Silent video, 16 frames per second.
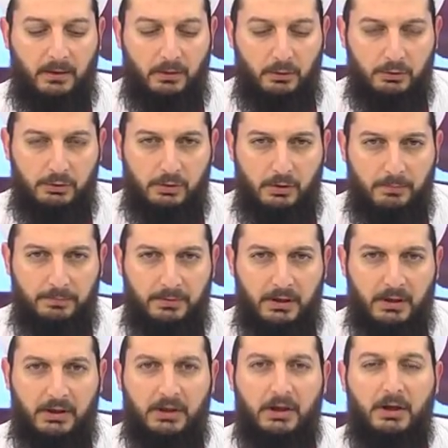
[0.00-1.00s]
O
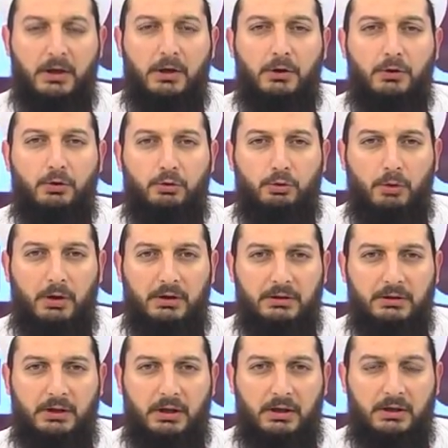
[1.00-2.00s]
sebeple şu
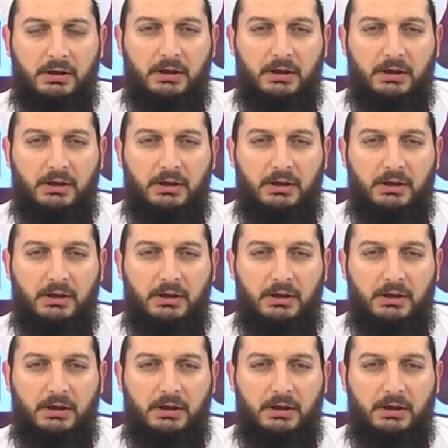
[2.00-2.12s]
anda